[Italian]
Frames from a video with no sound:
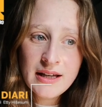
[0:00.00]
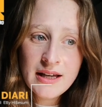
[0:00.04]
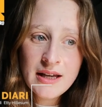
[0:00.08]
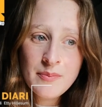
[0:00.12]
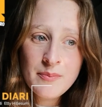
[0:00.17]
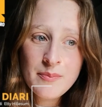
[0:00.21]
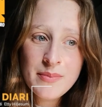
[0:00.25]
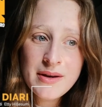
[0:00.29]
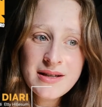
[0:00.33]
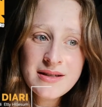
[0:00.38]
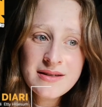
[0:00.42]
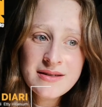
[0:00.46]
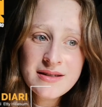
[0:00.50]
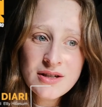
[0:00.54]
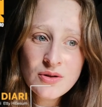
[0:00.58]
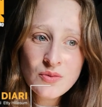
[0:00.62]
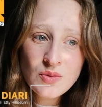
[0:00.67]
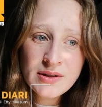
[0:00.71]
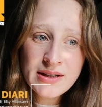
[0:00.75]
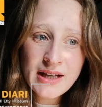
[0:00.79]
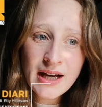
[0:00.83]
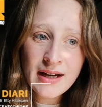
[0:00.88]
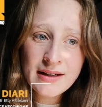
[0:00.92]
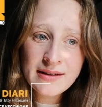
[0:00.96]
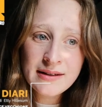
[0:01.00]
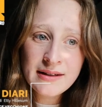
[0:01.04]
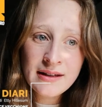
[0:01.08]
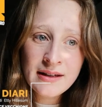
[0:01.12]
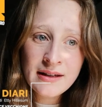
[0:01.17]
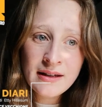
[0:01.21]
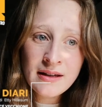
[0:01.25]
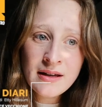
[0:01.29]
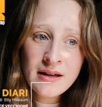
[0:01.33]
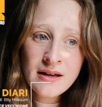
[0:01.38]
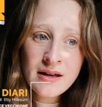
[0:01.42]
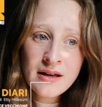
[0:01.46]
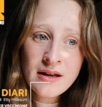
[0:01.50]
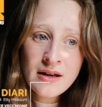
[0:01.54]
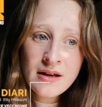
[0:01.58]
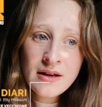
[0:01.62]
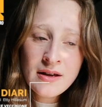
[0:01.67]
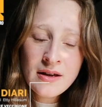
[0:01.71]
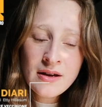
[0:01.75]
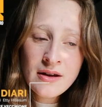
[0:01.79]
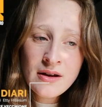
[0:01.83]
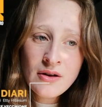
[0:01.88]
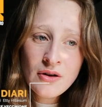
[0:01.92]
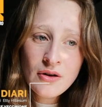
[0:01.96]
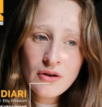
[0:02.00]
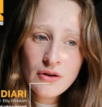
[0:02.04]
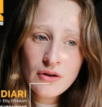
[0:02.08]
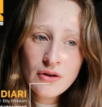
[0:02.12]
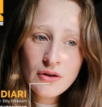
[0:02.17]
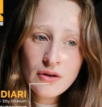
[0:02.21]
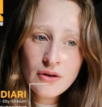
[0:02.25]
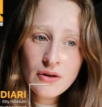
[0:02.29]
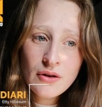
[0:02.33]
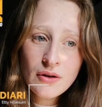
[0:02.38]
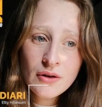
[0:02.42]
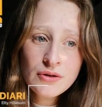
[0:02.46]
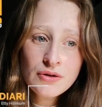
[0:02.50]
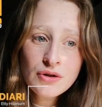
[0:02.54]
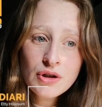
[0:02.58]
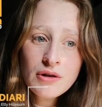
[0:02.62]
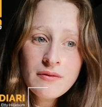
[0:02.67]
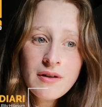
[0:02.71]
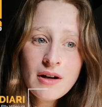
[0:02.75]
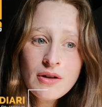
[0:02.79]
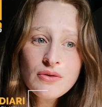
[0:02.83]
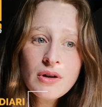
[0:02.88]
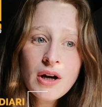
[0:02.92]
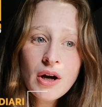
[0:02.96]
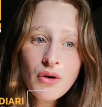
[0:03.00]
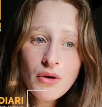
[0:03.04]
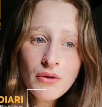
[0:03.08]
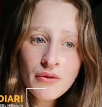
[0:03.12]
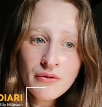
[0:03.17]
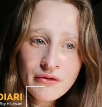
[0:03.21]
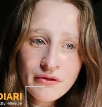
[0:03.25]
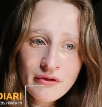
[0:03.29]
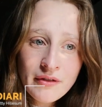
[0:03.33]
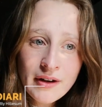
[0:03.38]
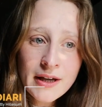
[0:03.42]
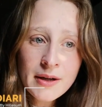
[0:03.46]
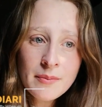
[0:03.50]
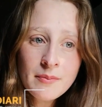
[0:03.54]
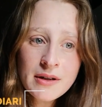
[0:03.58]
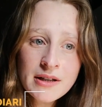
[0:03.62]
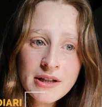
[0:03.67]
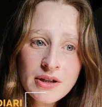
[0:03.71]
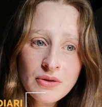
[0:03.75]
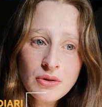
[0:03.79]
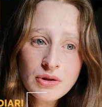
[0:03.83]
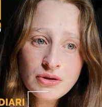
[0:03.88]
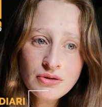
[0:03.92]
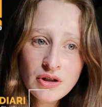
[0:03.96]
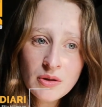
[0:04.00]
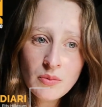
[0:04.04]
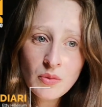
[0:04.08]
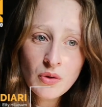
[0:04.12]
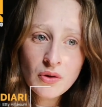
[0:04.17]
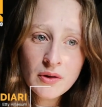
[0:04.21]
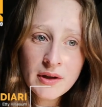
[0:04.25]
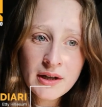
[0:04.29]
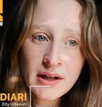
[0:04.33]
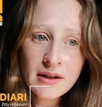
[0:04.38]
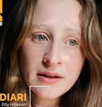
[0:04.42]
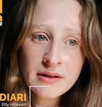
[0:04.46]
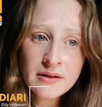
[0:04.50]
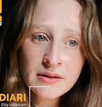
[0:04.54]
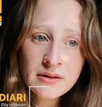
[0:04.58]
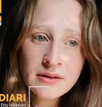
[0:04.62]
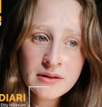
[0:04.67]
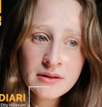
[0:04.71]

e perseguitati, ho trovato la conferma di questo amore.